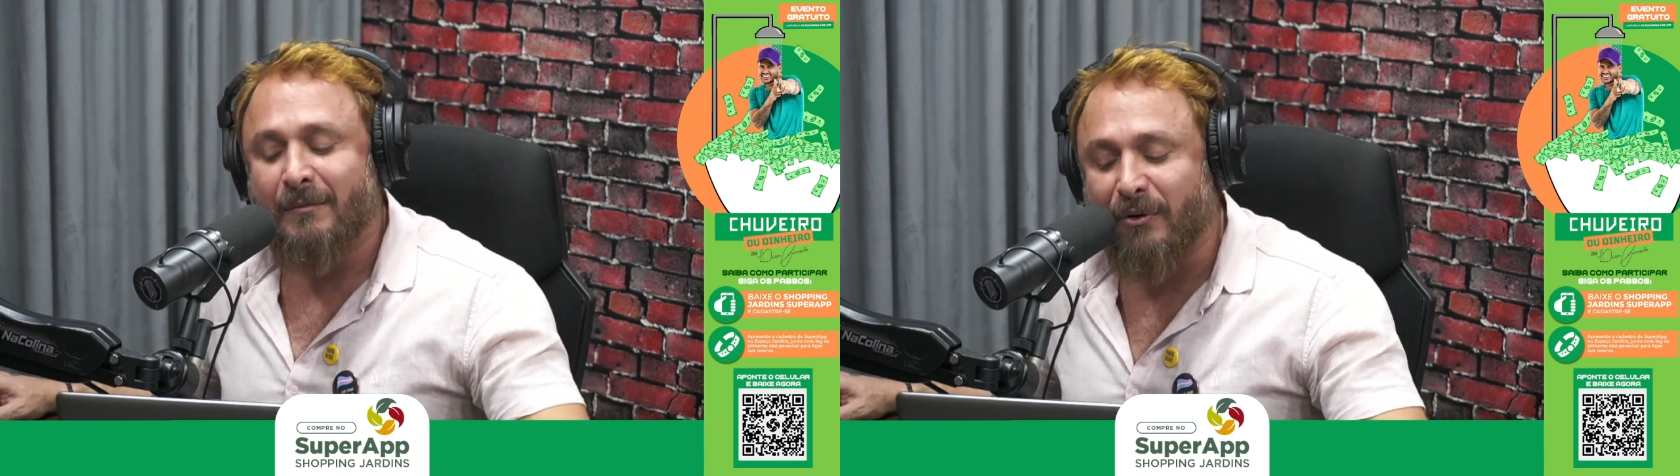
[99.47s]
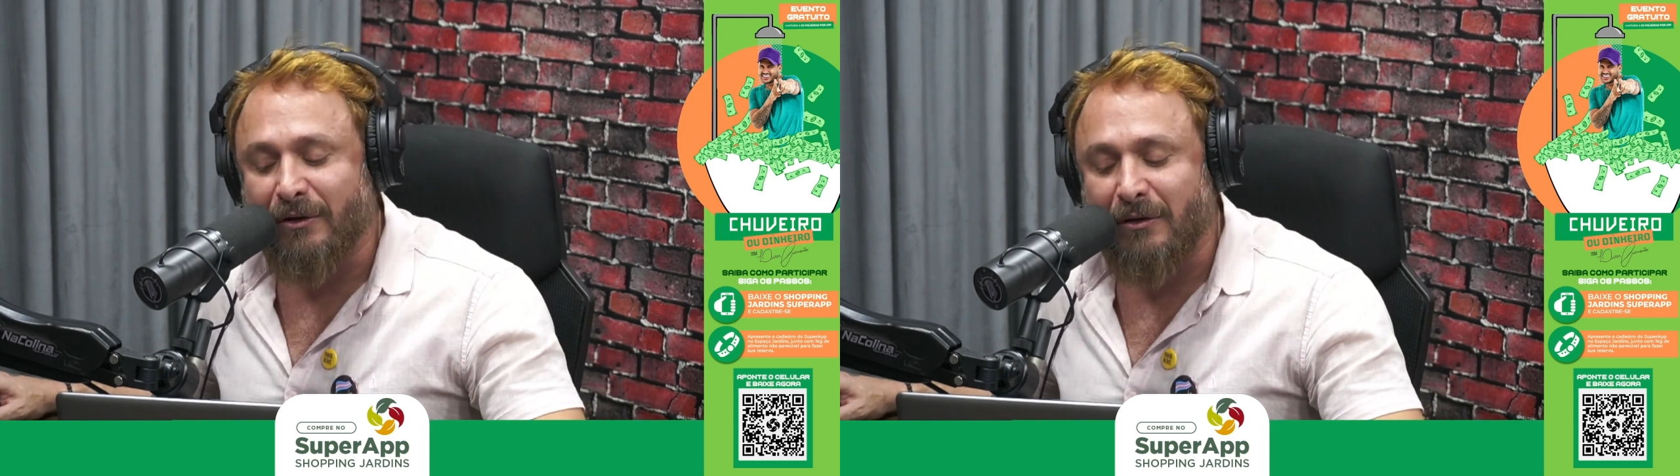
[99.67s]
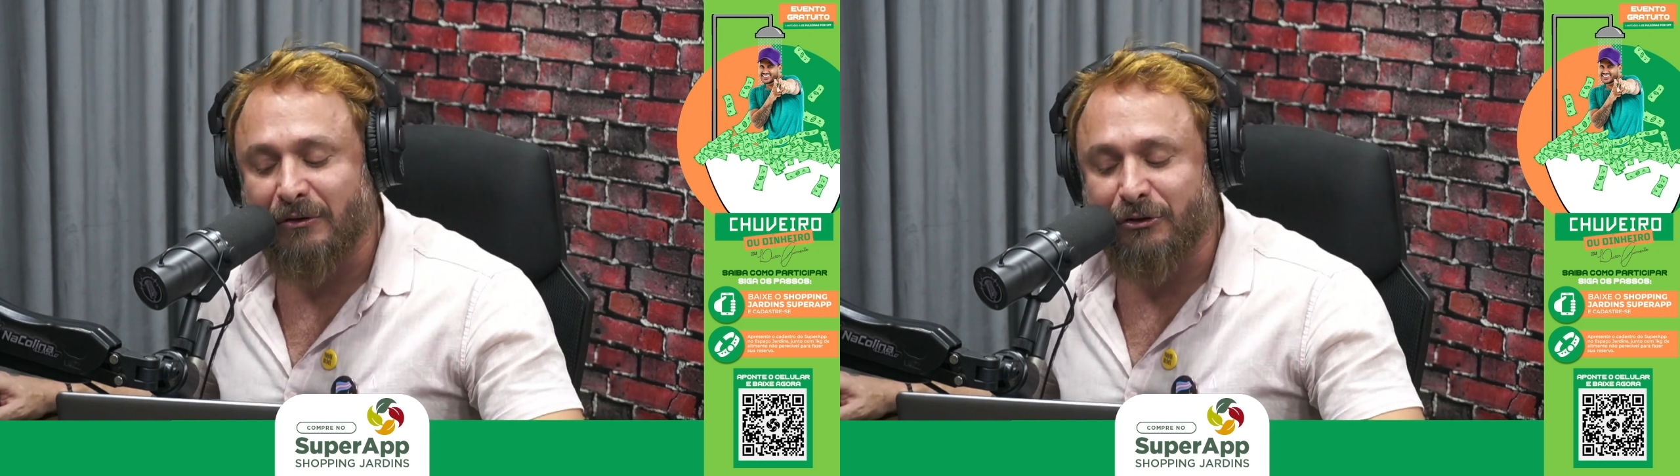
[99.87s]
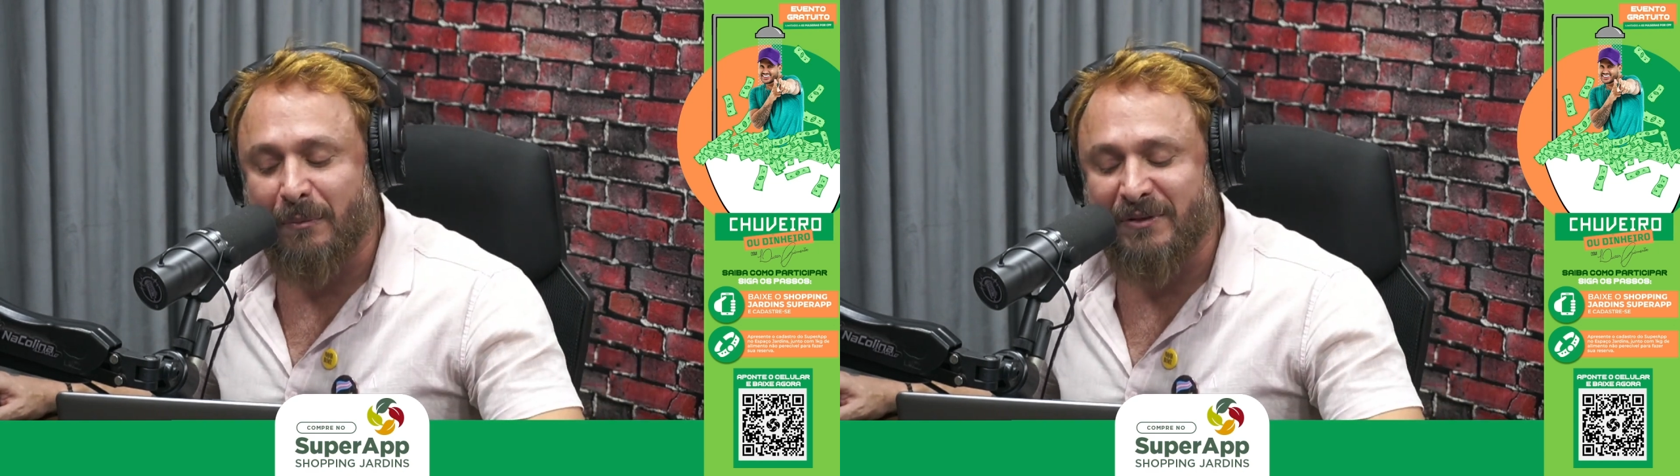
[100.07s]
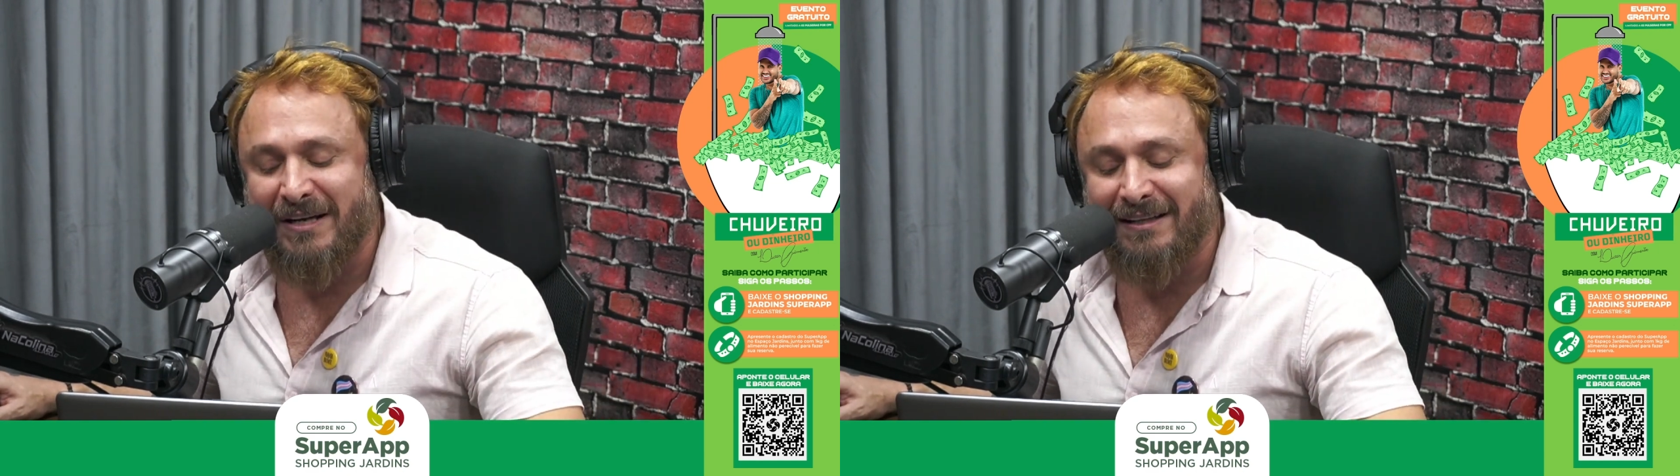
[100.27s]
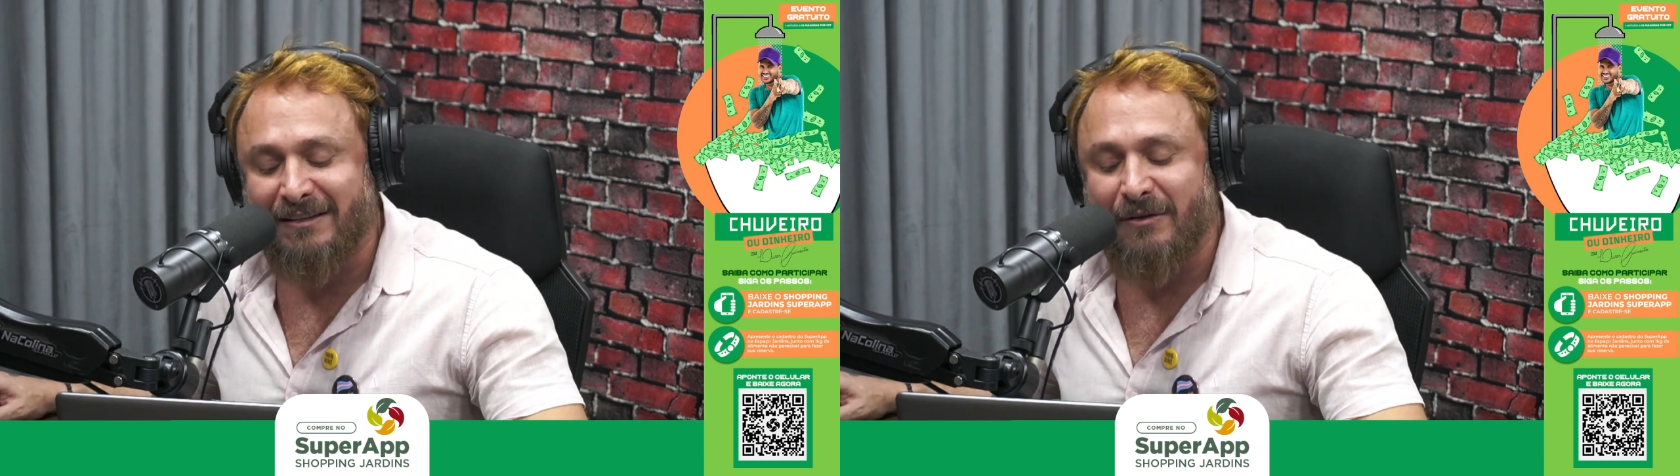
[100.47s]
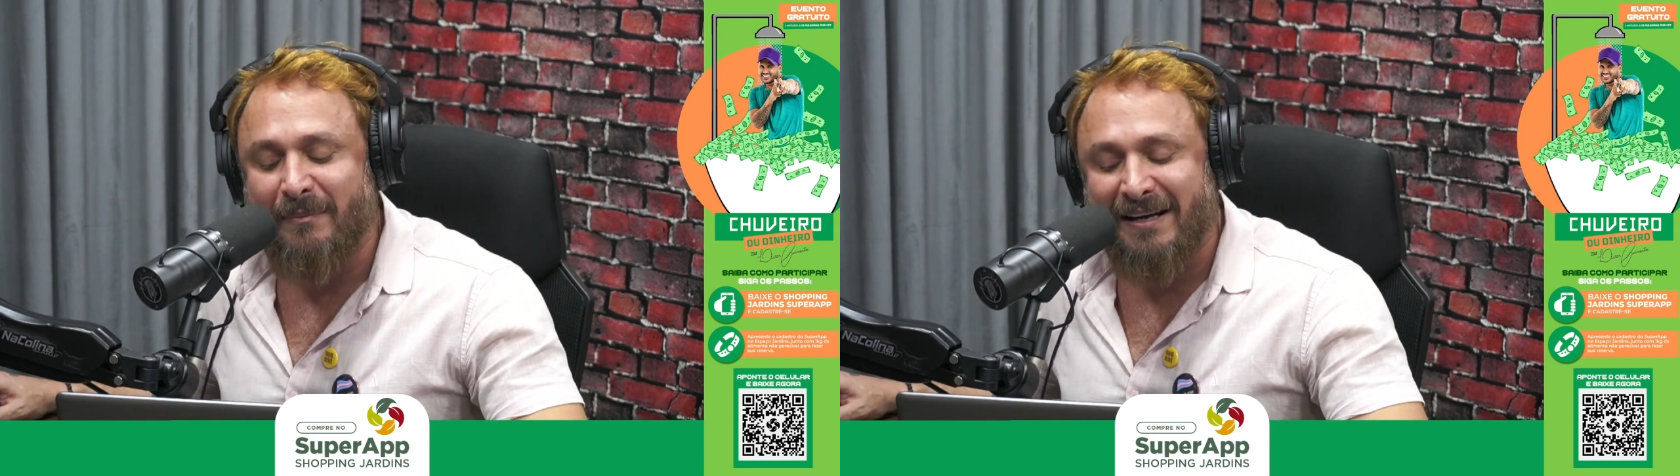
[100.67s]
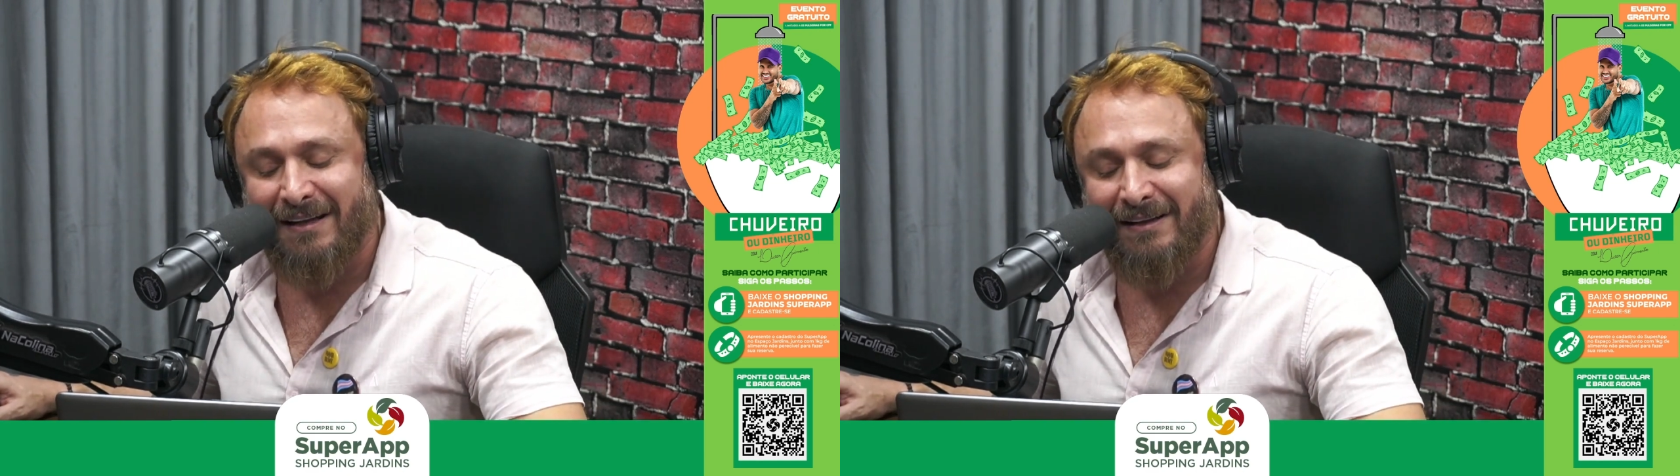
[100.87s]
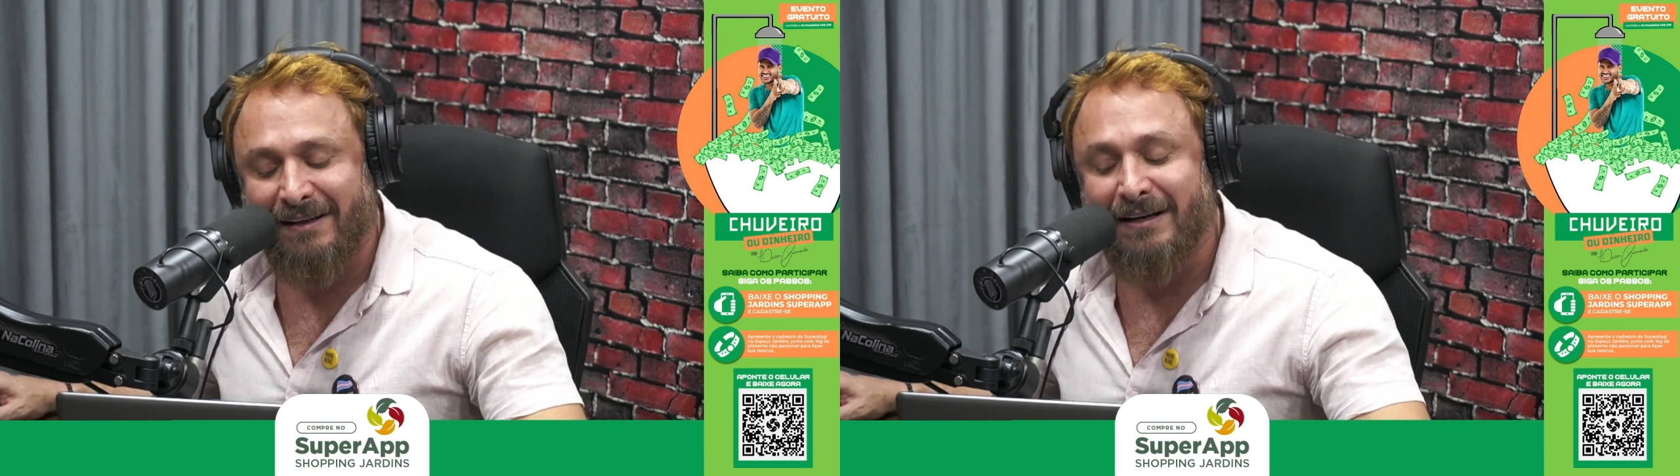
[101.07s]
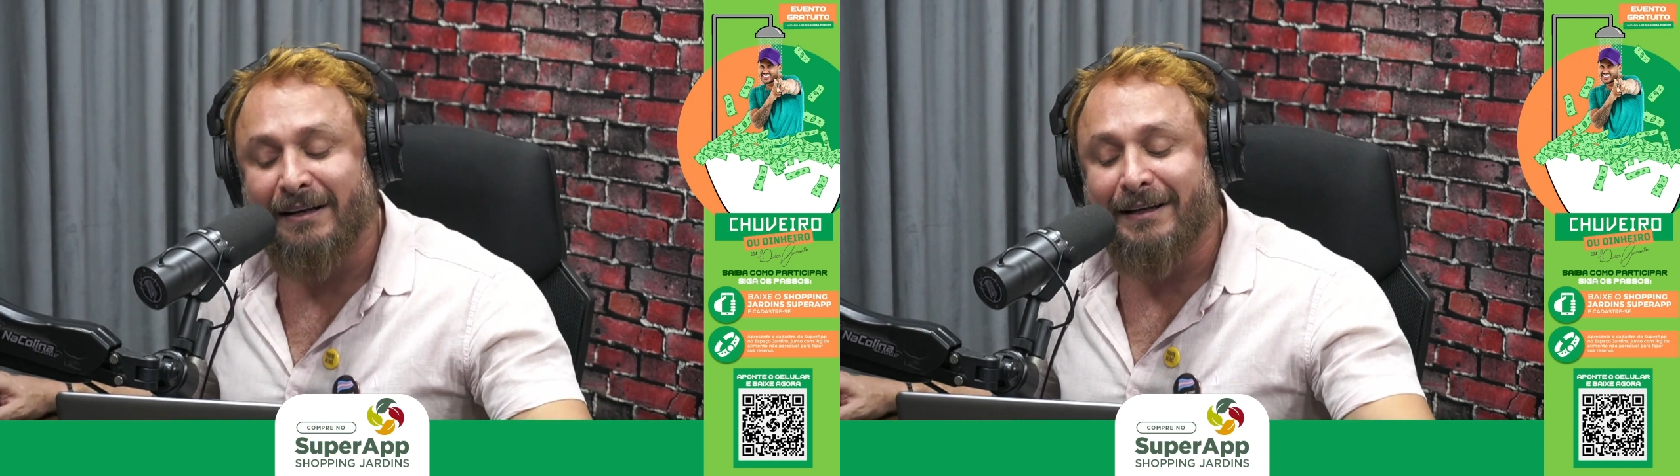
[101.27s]
porque o nosso shopping jardins não é
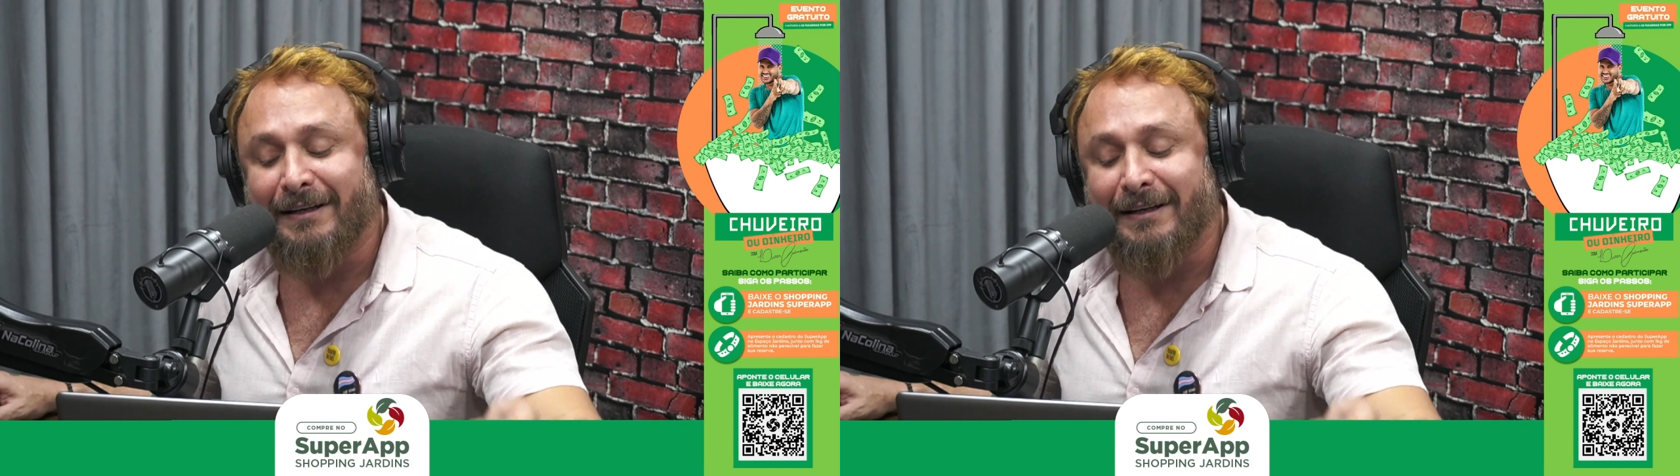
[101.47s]
brincadeira